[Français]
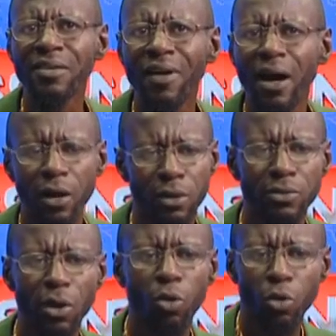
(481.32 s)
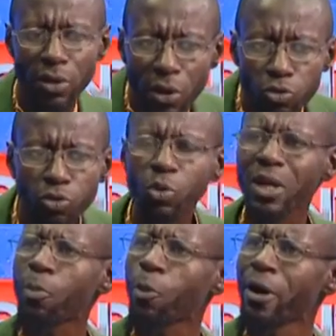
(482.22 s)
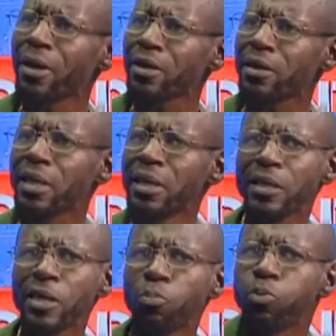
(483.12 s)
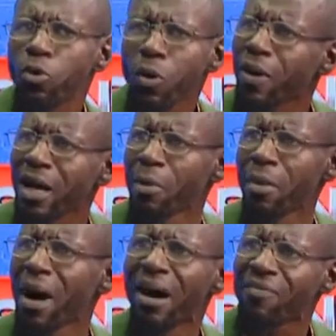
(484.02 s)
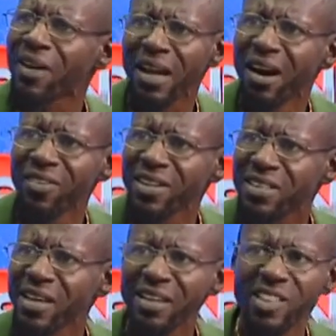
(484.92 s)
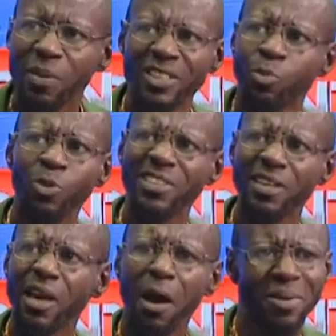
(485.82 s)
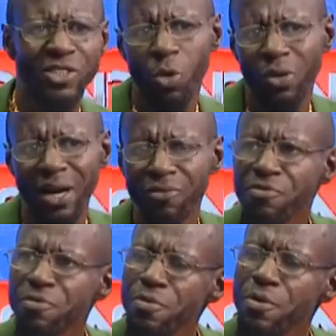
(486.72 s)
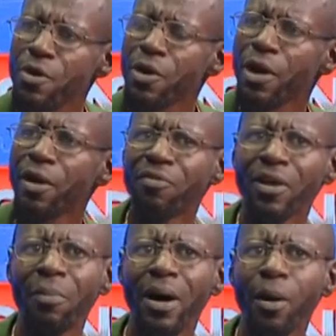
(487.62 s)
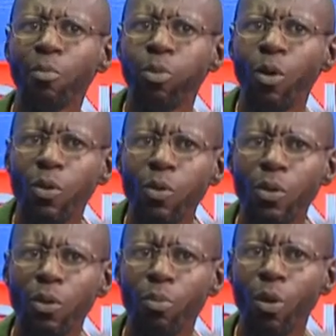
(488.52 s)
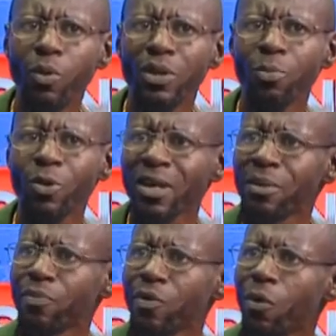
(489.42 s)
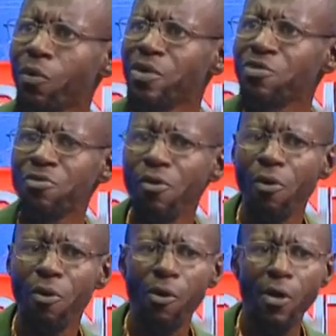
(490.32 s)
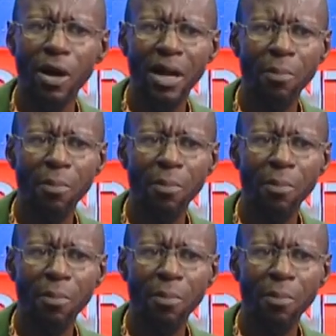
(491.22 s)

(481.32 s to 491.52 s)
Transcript: qui va tous les points qui pourront quand même faire avancer l'espace politique. Parce qu'on a vu euh, vraiment beaucoup, beaucoup de problèmes au niveau